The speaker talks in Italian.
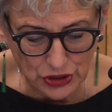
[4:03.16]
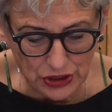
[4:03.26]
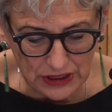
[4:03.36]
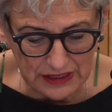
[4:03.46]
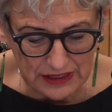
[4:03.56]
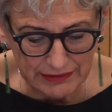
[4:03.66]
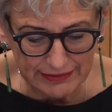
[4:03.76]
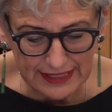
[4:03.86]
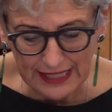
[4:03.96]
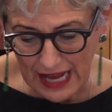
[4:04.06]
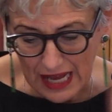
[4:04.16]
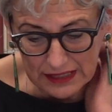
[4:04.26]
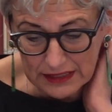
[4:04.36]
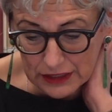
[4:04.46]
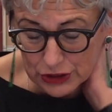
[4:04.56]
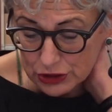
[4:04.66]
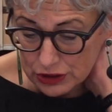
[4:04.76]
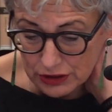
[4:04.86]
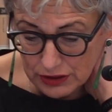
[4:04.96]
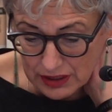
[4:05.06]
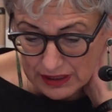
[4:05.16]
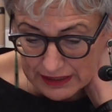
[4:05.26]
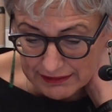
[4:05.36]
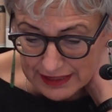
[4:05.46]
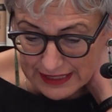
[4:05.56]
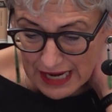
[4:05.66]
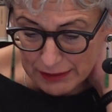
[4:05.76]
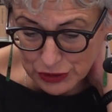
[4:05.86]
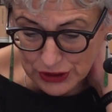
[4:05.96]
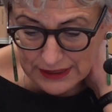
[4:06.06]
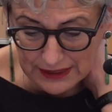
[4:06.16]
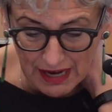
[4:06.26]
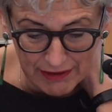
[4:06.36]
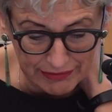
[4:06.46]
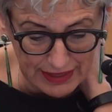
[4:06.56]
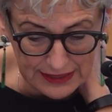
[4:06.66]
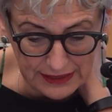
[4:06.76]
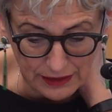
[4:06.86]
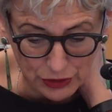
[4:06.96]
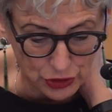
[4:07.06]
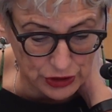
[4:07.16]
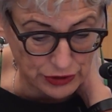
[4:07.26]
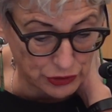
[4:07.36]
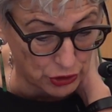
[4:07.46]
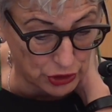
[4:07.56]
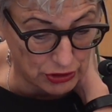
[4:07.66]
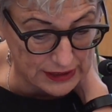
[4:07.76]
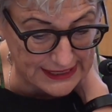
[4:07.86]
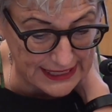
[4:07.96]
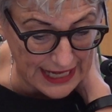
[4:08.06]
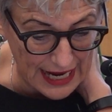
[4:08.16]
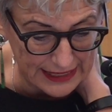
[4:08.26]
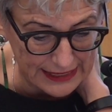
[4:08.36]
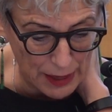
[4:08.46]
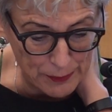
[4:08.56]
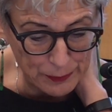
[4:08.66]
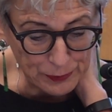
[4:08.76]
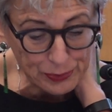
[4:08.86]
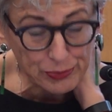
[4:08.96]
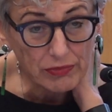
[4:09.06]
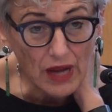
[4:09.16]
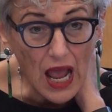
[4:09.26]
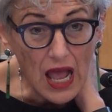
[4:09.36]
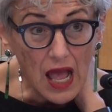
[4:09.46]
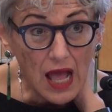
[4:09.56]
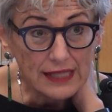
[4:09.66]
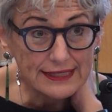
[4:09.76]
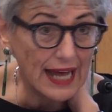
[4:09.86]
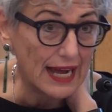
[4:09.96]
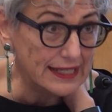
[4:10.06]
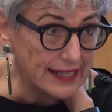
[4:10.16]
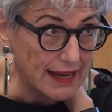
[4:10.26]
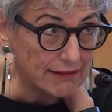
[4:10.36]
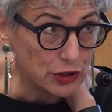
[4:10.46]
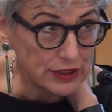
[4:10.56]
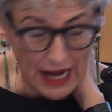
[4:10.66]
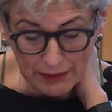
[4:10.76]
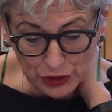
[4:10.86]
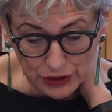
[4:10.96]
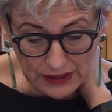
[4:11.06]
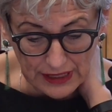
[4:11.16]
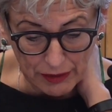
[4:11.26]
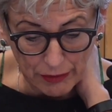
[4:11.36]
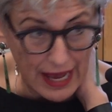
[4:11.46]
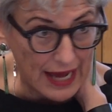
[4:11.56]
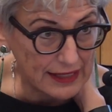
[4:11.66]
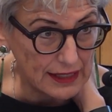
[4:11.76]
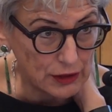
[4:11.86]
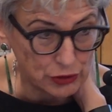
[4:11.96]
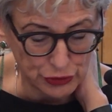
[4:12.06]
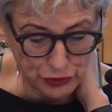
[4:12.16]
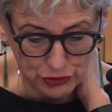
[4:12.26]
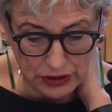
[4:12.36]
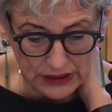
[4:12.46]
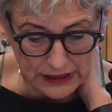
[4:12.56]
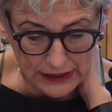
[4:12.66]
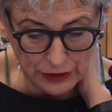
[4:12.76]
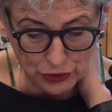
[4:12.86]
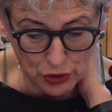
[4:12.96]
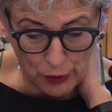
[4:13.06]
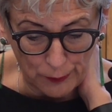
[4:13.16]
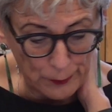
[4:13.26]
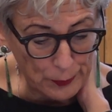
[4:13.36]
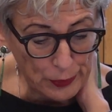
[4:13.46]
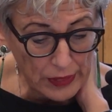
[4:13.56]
scientifica, io, scrive Gramsci a Straffa, la sezione storico-letteraria. Da allievo Gramsci segue anche il corso di tedesco